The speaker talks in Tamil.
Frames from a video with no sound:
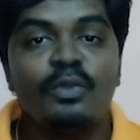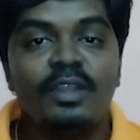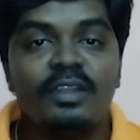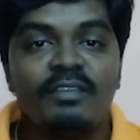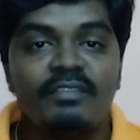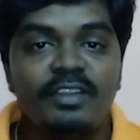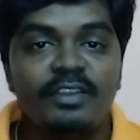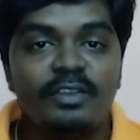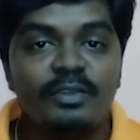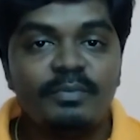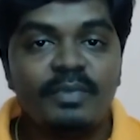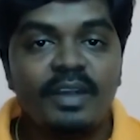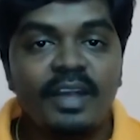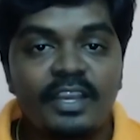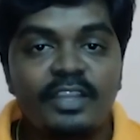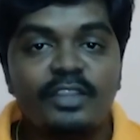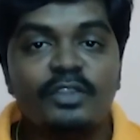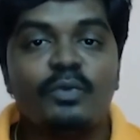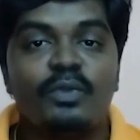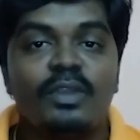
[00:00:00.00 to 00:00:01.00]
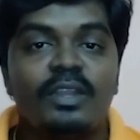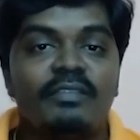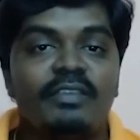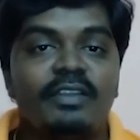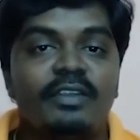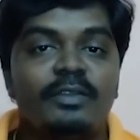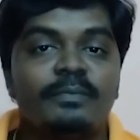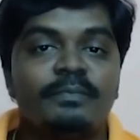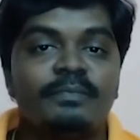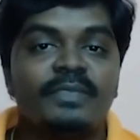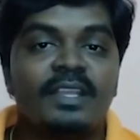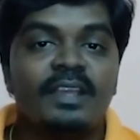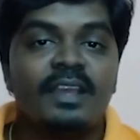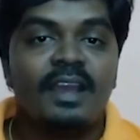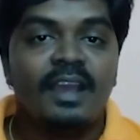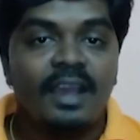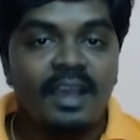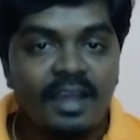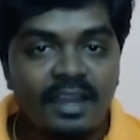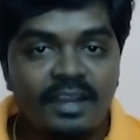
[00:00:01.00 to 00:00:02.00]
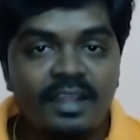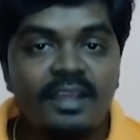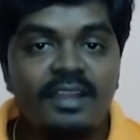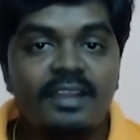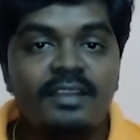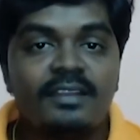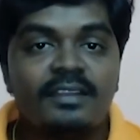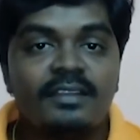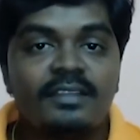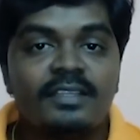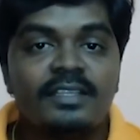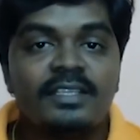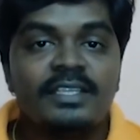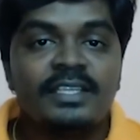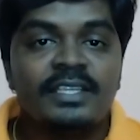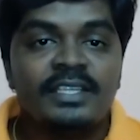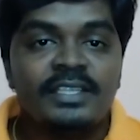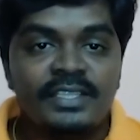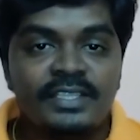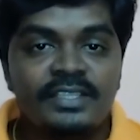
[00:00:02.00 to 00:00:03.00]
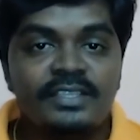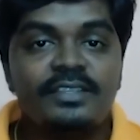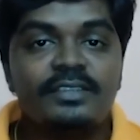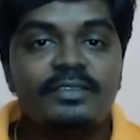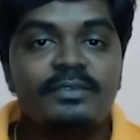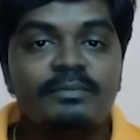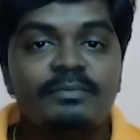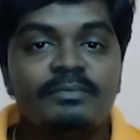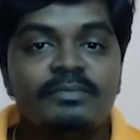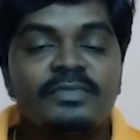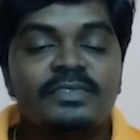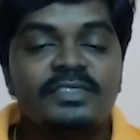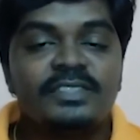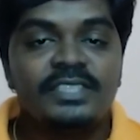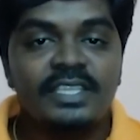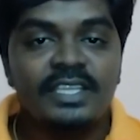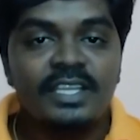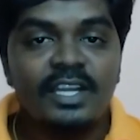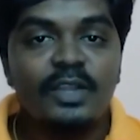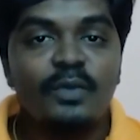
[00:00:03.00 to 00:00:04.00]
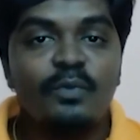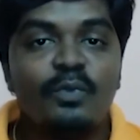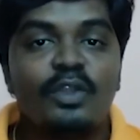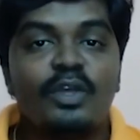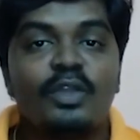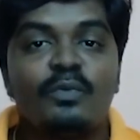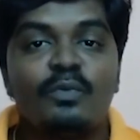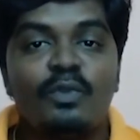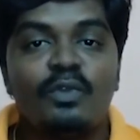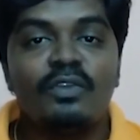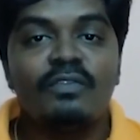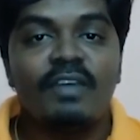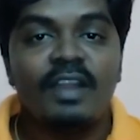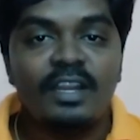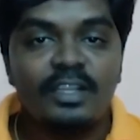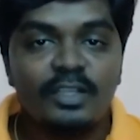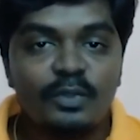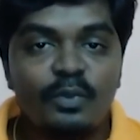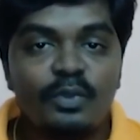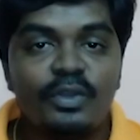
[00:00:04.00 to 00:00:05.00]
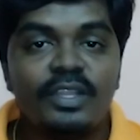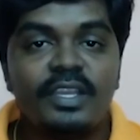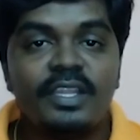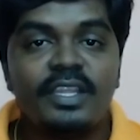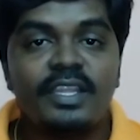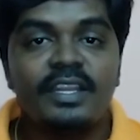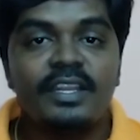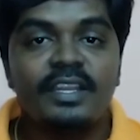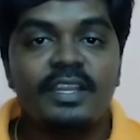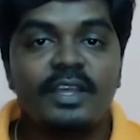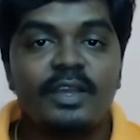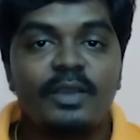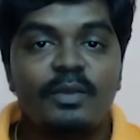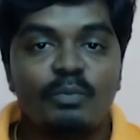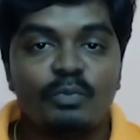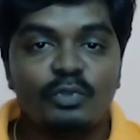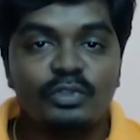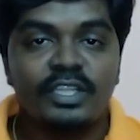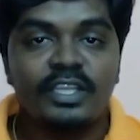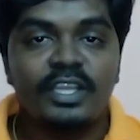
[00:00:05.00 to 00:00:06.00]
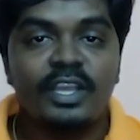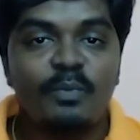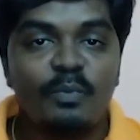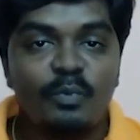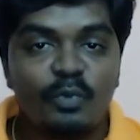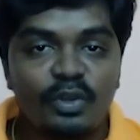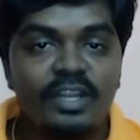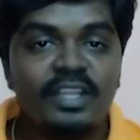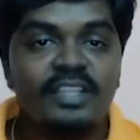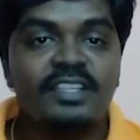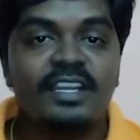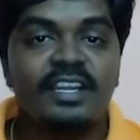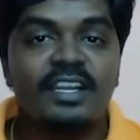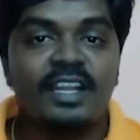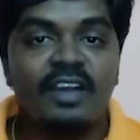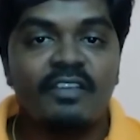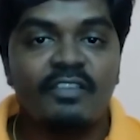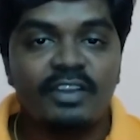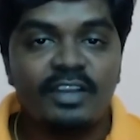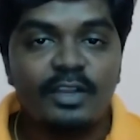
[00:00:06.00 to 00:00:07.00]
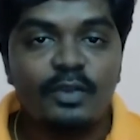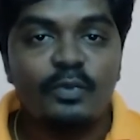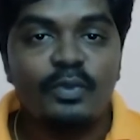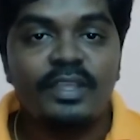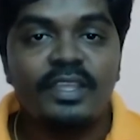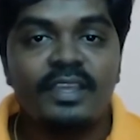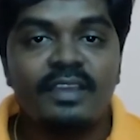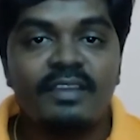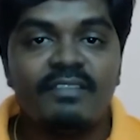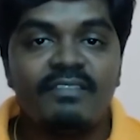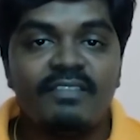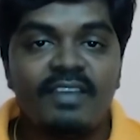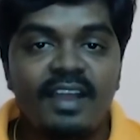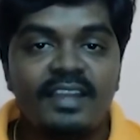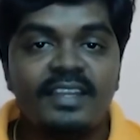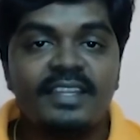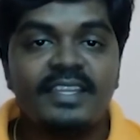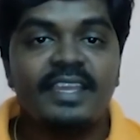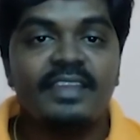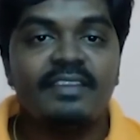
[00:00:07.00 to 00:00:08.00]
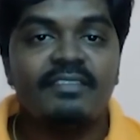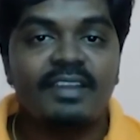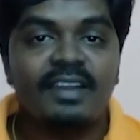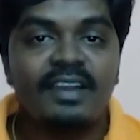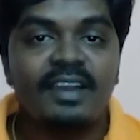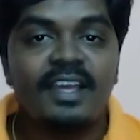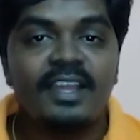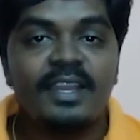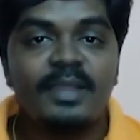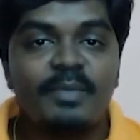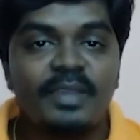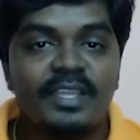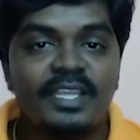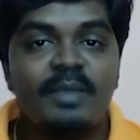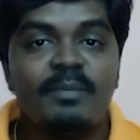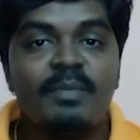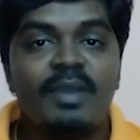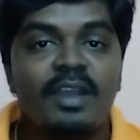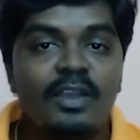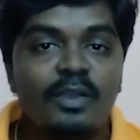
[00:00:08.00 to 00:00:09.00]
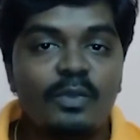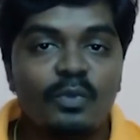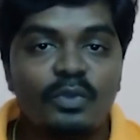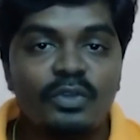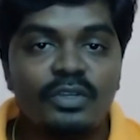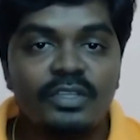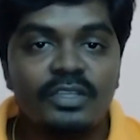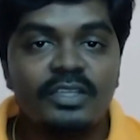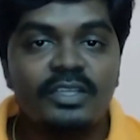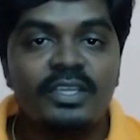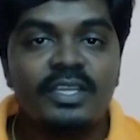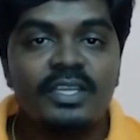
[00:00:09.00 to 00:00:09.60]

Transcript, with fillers: கொள்ள வேண்டும் அறிந்து கொள்ள வேண்டும் ஆனால் இன்றும் சிங்கள உணர்வோடு வாழ்ந்து கொண்டிருக்கின்ற முத்தையா முரளிதரன் அவர்களுடைய வாழ்க்கை வரலாறை மையமாக கொண்டு